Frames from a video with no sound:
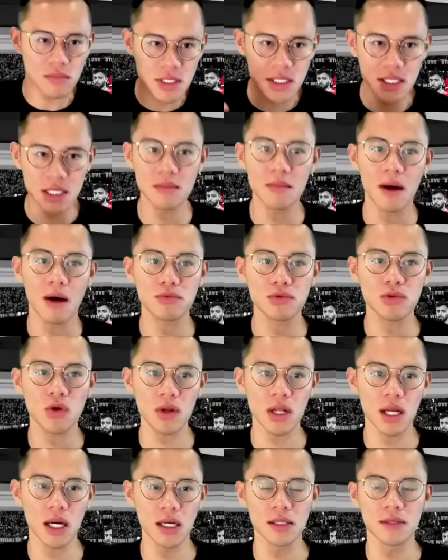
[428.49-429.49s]
Giữ bóng
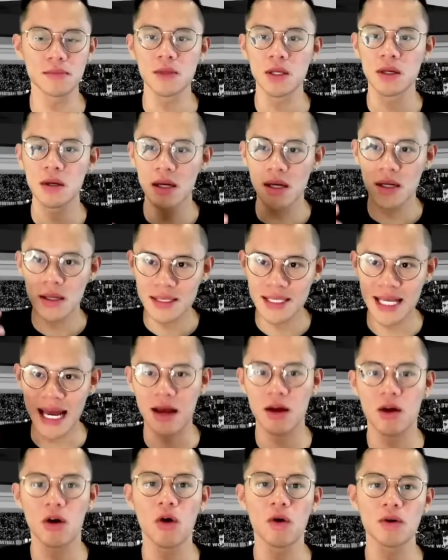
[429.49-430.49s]
tốt hơn,
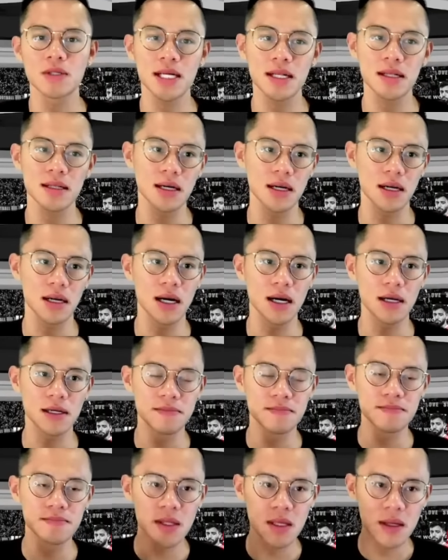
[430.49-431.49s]
tackle chất lượng hơn,
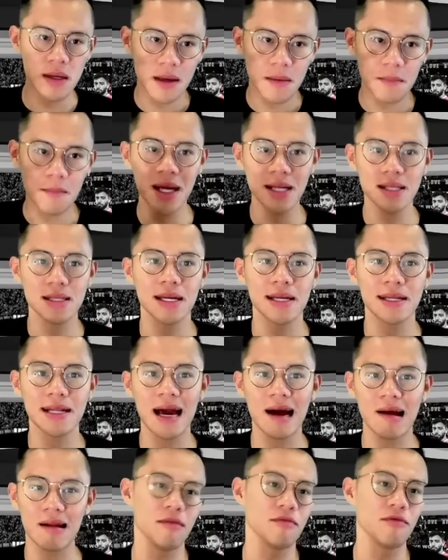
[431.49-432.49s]
biết thế
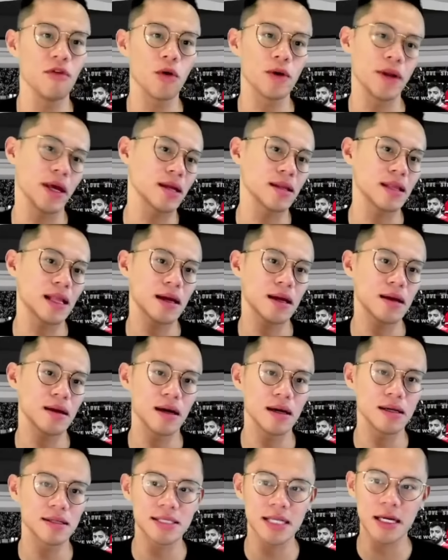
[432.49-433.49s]
nào là vô địch
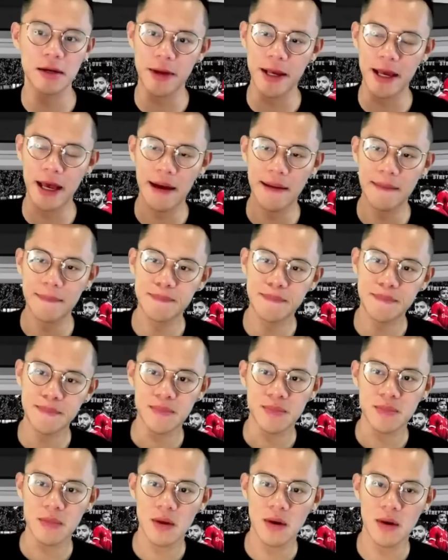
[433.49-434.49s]
uh, Syria.
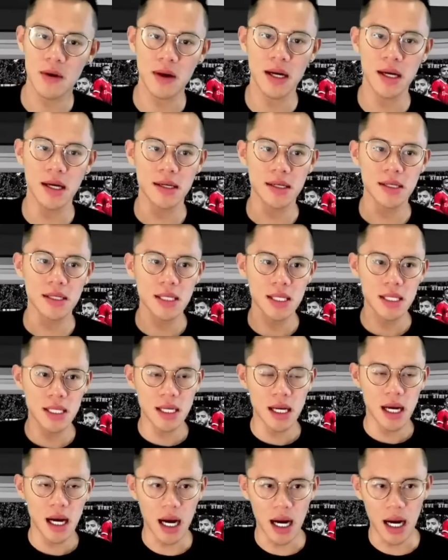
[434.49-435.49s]
Ok,
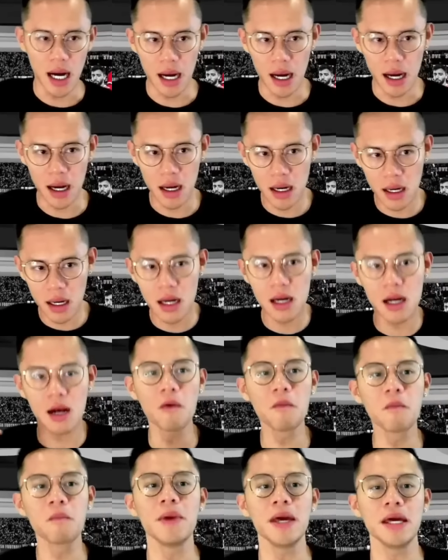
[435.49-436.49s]
uh,
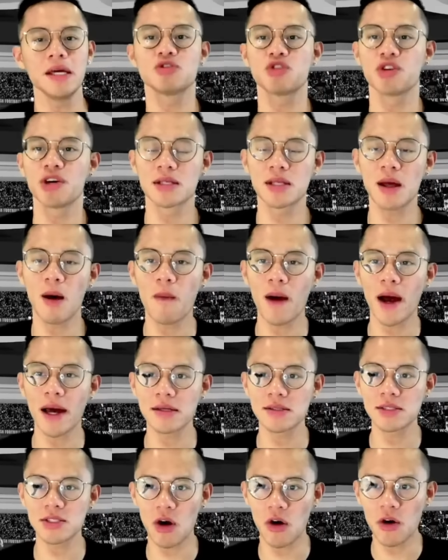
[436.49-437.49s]
không bị truyền thông
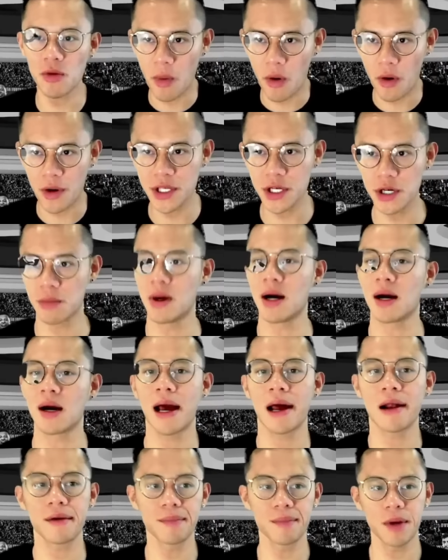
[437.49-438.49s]
Anh soi mói nhiều bằng
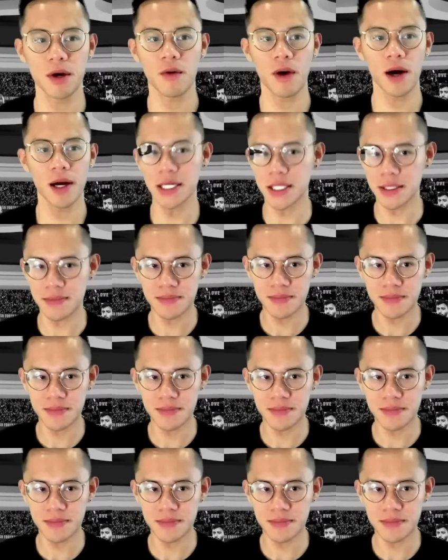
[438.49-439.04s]
Harry Maguire.